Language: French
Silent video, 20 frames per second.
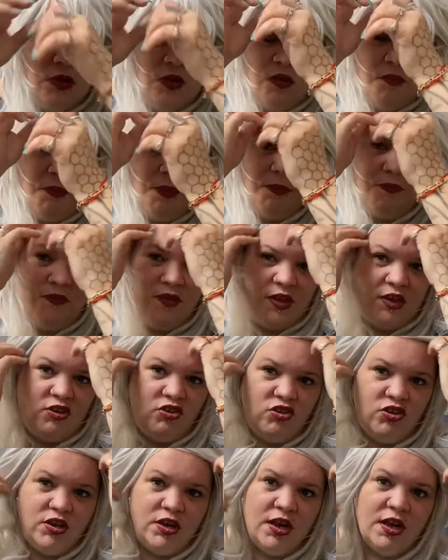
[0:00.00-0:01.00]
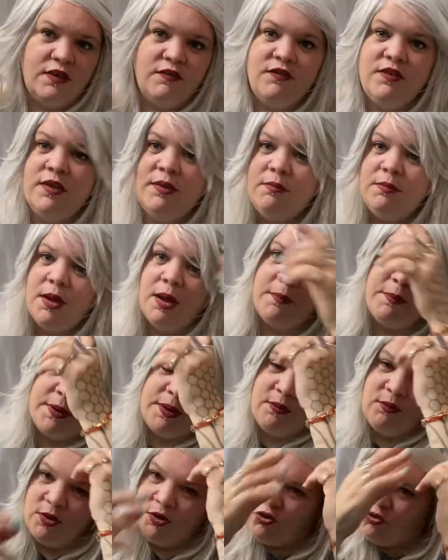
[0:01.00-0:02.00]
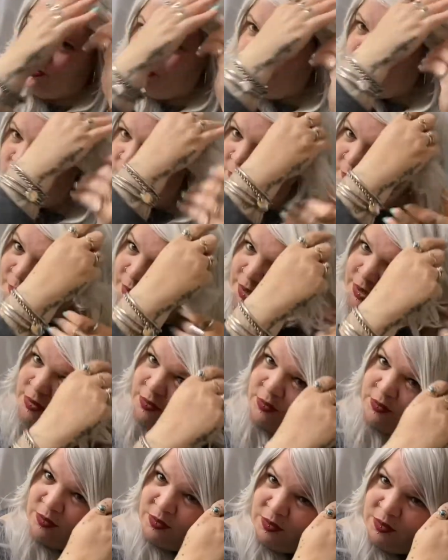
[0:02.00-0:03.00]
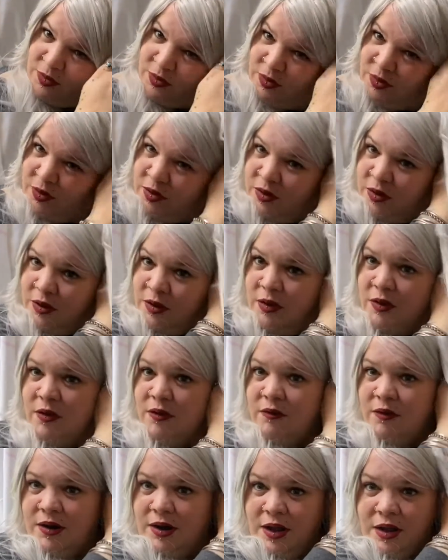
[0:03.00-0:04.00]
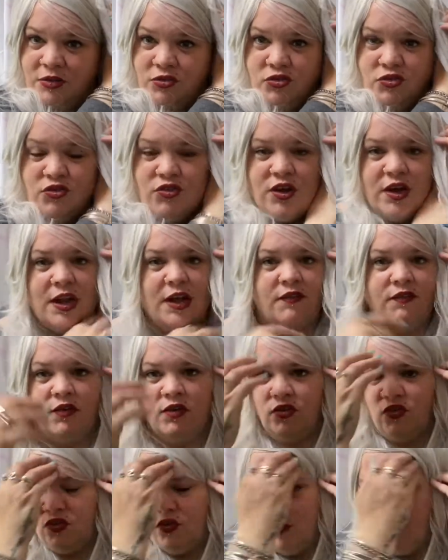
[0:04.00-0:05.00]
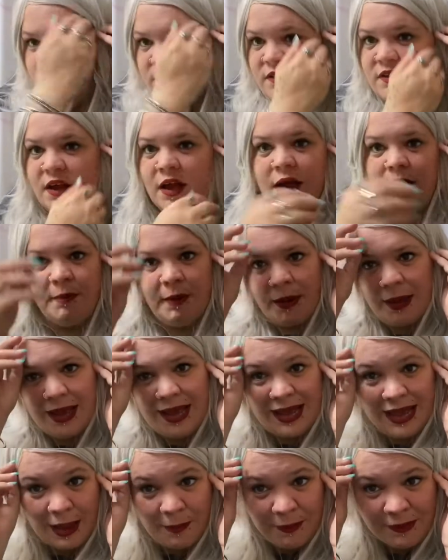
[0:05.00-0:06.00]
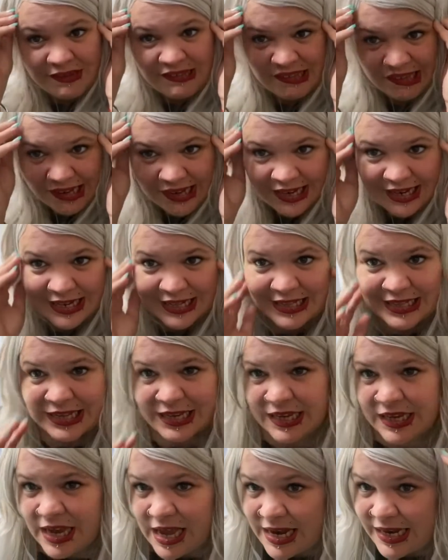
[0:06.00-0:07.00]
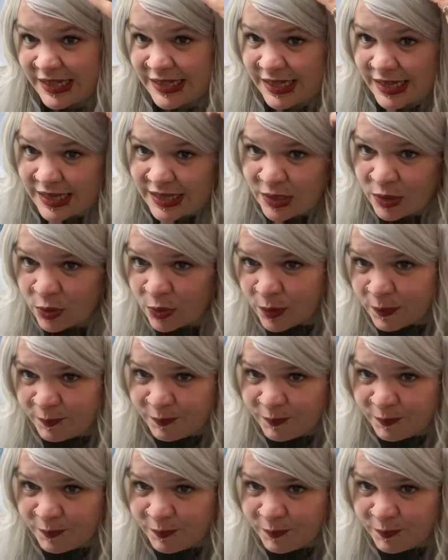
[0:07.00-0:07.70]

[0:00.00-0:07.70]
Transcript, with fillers: pas me faire chier la vie, mais après, ouais, tu peux la mettre. Euh, voilà, tu tires la frange comme ça. Après, c'est vrai qu'elle est très, elle est très, euh,